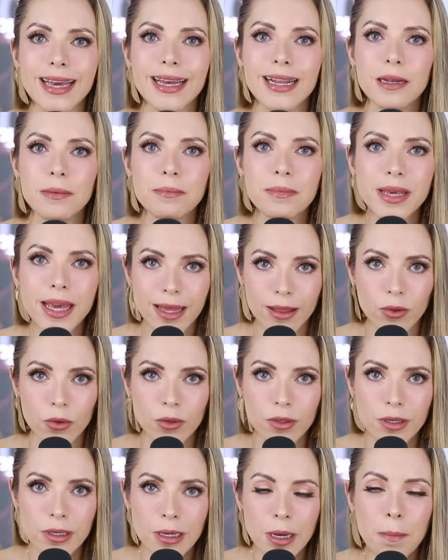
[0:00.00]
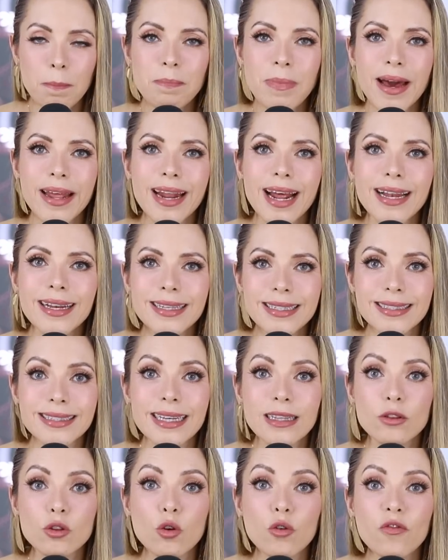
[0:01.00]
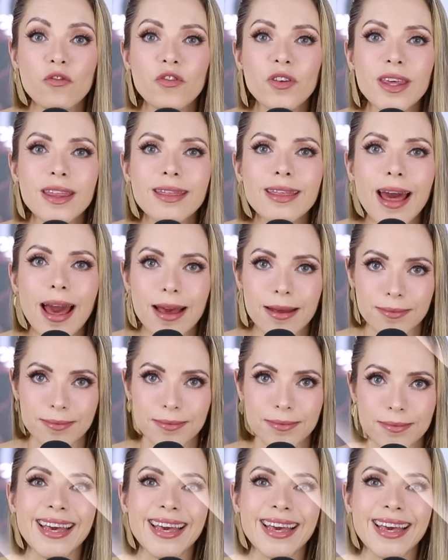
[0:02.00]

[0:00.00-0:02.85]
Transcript: que el miedo paralice tu vida,